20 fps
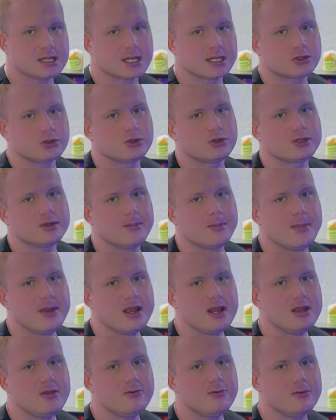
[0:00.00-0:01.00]
которые
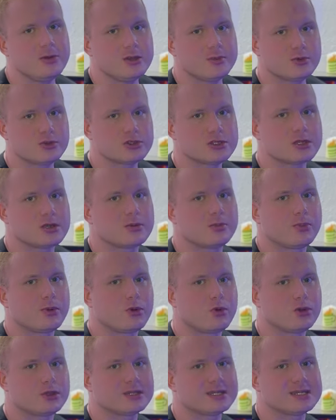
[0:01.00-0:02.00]
были в выпусках
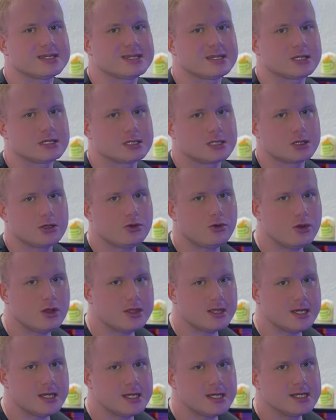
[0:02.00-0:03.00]
про
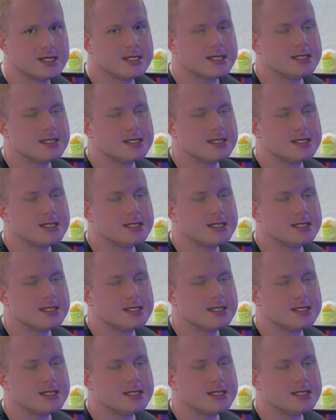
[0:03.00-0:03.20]
тестостероны,